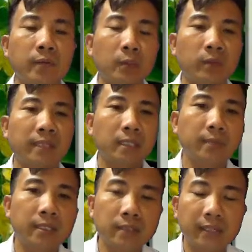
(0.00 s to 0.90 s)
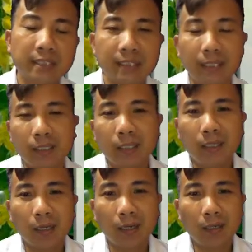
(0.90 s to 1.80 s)
Vâng, quý vị thân mến, như vậy trên đây
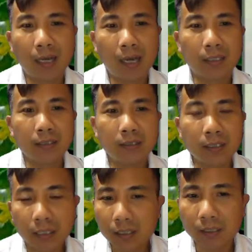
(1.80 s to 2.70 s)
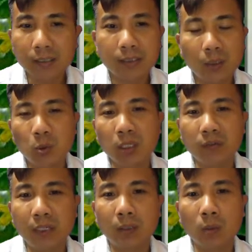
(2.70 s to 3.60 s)
là những cái lợi ích rất tuyệt
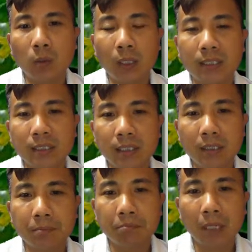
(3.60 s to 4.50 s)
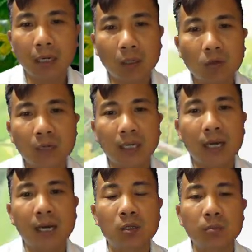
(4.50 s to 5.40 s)
vời của hoa thiên lý mà không phải
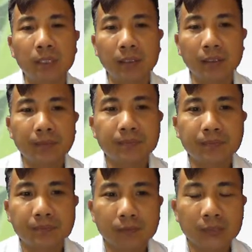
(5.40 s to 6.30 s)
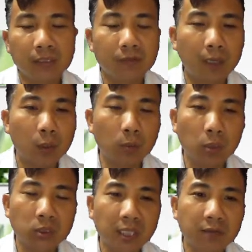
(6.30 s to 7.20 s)
ai cũng biết. Và cũng
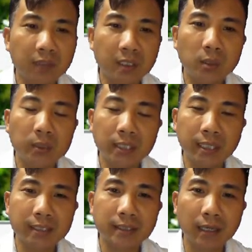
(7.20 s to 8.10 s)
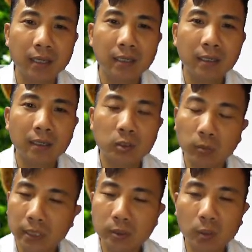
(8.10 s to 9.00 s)
mong rằng với thông tin này sẽ
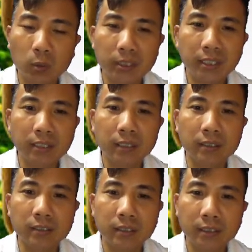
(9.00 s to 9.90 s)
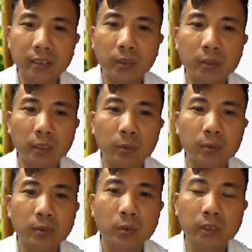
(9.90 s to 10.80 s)
giúp ích cho quý anh chị được rất nhiều
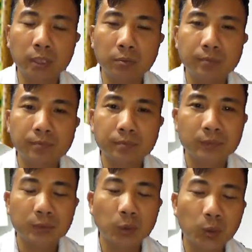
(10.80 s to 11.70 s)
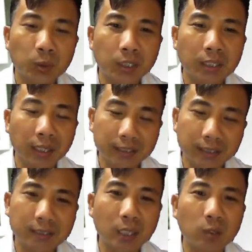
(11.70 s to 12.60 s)
trong cuộc sống. Cuối cùng,
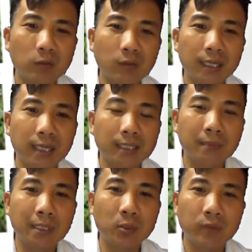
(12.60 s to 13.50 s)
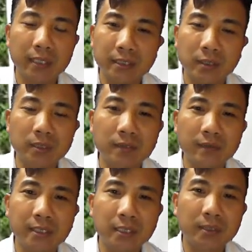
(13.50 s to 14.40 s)
xin chào và hẹn gặp lại quý vị trong
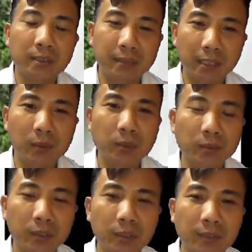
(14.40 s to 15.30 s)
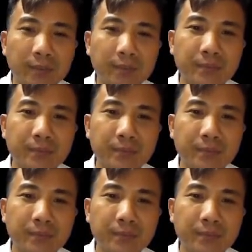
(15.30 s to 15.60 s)
những video tiếp theo của chúng tôi.